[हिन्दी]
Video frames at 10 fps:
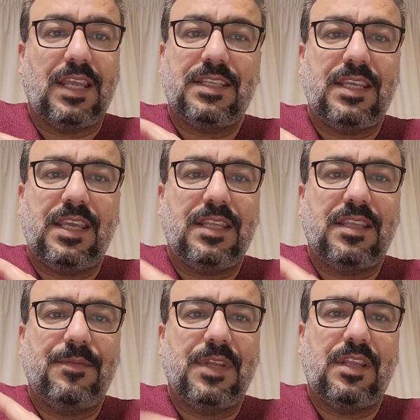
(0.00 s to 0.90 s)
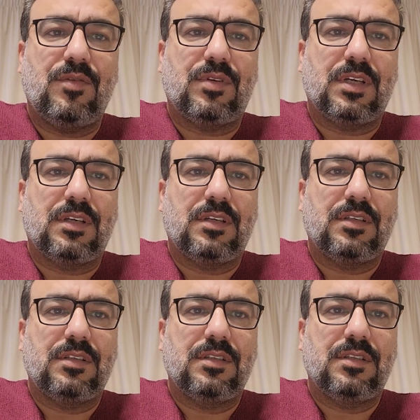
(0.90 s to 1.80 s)
ऐसे एक दिन में नहीं होगा
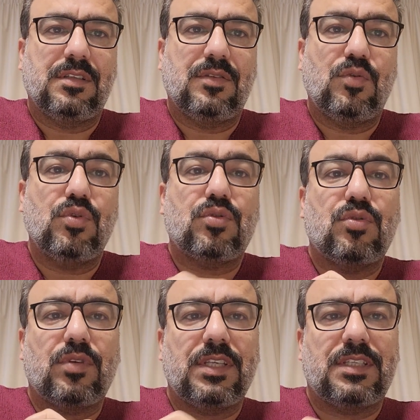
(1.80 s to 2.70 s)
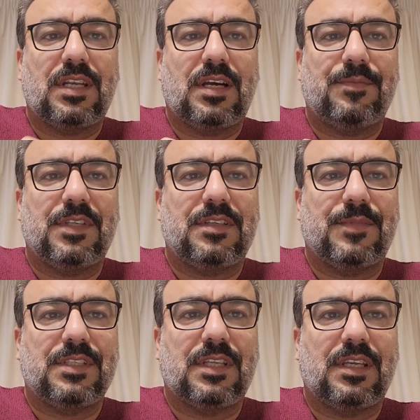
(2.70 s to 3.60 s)
उसको किस तरह आपने
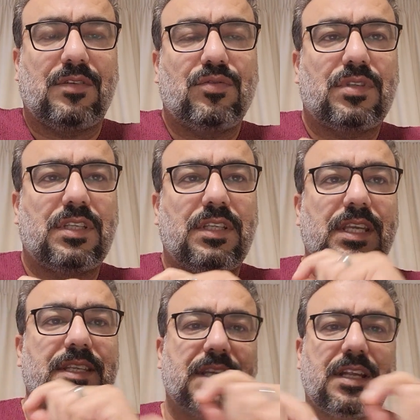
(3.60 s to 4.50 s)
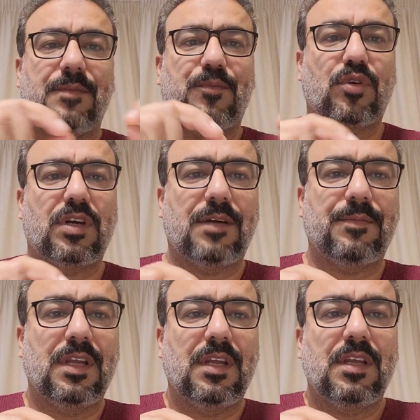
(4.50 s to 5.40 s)
समझना है उस ये सारा प्रोग्राम